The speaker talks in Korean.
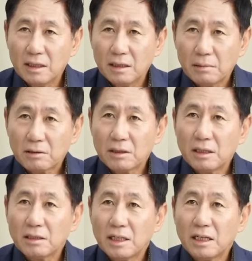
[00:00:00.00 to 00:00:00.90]

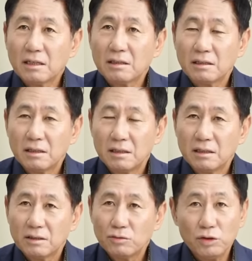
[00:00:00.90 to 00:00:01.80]
박근혜는 그냥
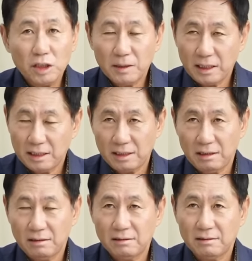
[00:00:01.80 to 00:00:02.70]
누리기만
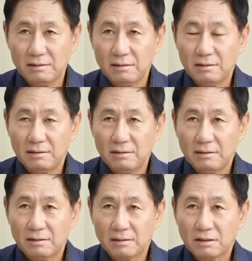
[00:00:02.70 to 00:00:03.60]
했어요.
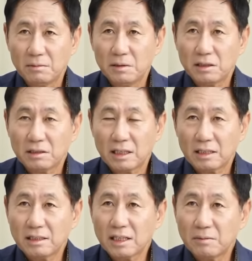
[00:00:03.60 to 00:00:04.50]
그러면서
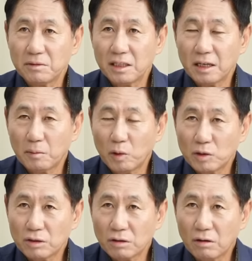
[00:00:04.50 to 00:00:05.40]
다른 사람들이
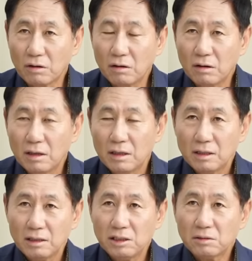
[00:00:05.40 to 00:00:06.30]
해먹었죠.
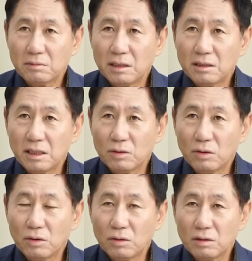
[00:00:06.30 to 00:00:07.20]
이승만
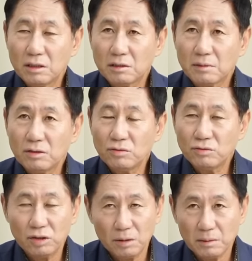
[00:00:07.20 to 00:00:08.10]
때도 이승만은
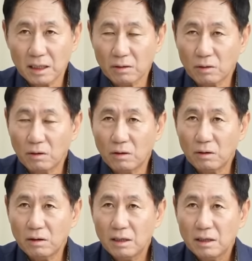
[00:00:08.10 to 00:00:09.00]
누리기만 하고,
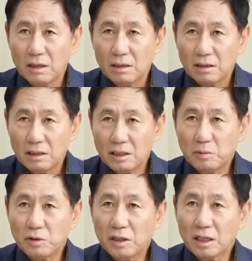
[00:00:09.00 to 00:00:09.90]

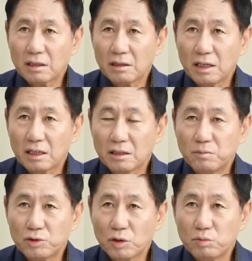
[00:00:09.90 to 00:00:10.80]
이기붕이라든가 그
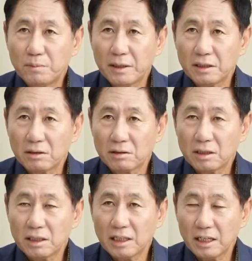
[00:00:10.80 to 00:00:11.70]
부정부패
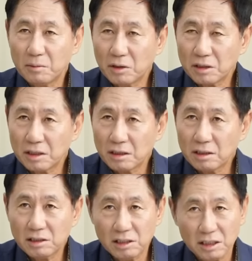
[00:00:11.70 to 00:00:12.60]
세력들이 다 해먹었어요. 근데
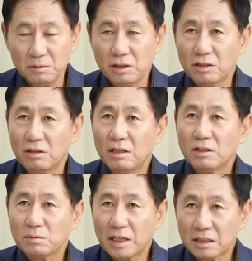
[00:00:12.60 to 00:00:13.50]
지금은요,
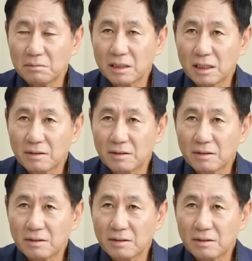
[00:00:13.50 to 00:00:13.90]
좀 다릅니다.